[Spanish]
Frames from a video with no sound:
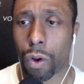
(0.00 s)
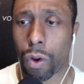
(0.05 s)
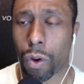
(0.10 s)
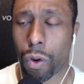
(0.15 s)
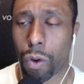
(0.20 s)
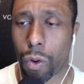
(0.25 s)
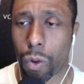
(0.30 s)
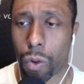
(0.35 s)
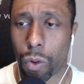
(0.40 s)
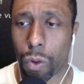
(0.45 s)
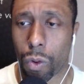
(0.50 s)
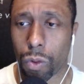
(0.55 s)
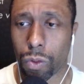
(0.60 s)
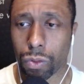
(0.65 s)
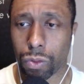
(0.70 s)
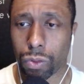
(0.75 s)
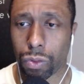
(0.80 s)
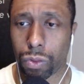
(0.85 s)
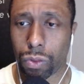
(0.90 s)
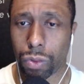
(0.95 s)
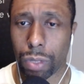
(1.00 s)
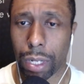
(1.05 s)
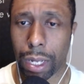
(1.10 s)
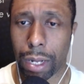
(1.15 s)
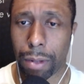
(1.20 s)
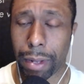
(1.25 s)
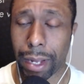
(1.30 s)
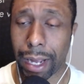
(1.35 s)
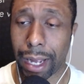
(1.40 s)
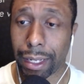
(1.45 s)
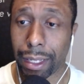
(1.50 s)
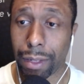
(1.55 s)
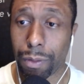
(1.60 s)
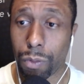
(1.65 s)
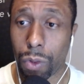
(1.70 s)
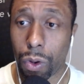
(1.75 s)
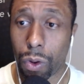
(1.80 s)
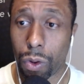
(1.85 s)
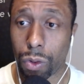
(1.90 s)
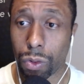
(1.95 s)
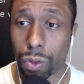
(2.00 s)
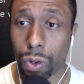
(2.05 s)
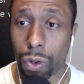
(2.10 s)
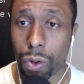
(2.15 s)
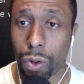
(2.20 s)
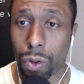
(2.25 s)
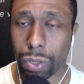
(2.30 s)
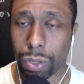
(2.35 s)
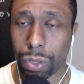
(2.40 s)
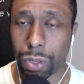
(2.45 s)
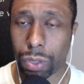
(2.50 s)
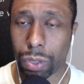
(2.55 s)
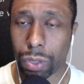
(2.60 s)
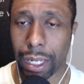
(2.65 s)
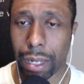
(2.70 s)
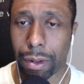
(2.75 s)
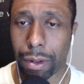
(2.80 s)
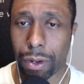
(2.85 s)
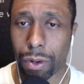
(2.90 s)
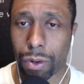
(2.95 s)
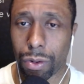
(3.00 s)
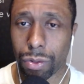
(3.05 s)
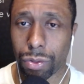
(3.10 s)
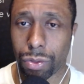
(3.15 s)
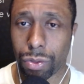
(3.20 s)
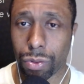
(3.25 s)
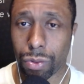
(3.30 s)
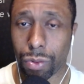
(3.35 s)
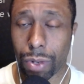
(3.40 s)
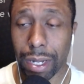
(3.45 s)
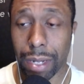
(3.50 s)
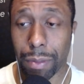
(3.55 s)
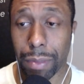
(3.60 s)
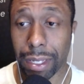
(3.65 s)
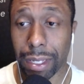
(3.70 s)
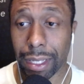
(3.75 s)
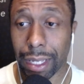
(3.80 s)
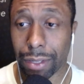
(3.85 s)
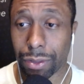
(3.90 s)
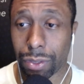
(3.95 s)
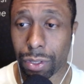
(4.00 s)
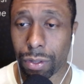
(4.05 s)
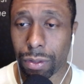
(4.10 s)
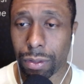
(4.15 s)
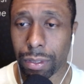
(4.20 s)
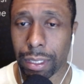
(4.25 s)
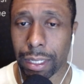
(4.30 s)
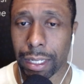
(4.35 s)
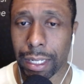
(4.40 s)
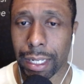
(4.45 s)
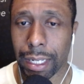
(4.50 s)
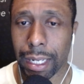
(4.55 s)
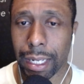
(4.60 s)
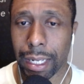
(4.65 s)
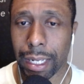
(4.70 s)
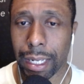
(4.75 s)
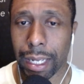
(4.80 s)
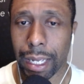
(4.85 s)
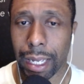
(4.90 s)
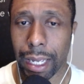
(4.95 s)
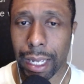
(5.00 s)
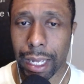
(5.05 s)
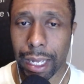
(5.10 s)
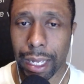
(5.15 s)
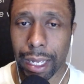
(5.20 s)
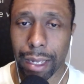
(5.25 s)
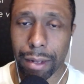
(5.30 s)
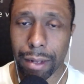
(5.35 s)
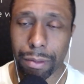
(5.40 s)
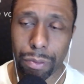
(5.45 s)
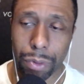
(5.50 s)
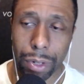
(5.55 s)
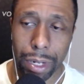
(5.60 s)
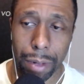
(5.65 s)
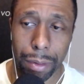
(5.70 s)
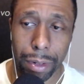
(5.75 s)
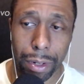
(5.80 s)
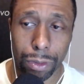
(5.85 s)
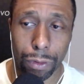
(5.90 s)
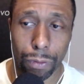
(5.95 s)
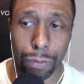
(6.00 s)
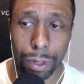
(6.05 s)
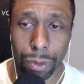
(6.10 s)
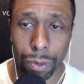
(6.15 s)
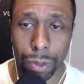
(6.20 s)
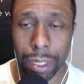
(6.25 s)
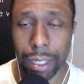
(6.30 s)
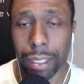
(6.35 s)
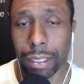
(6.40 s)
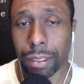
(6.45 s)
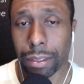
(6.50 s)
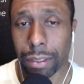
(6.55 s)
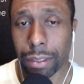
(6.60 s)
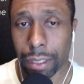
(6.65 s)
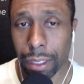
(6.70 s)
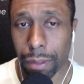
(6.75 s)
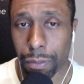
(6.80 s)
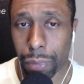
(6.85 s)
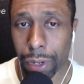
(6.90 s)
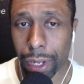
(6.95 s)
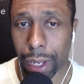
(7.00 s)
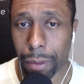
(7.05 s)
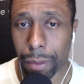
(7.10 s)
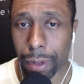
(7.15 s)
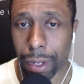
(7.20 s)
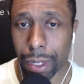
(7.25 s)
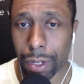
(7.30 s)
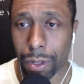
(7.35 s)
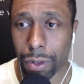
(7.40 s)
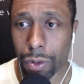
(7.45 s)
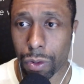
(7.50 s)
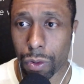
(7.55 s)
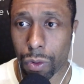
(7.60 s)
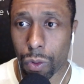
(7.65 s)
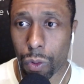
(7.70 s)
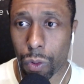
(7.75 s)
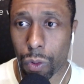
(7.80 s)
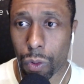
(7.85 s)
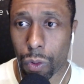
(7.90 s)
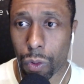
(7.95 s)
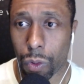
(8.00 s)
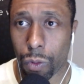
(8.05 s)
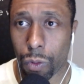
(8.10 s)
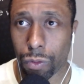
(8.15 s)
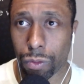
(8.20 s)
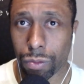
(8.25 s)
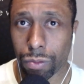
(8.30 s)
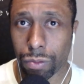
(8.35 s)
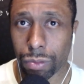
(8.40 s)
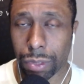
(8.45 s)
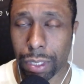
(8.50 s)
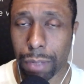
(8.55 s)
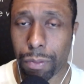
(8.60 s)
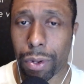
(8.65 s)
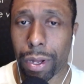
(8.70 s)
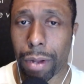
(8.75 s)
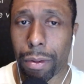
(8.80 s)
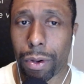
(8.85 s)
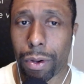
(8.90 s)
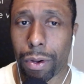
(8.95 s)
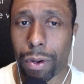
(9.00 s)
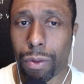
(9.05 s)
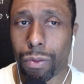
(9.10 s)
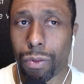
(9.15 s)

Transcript: con el veganismo o no, o tiene que ver con su alimentación. Eh, puede haber otros factores. Sí puede haber, un, sí puede haber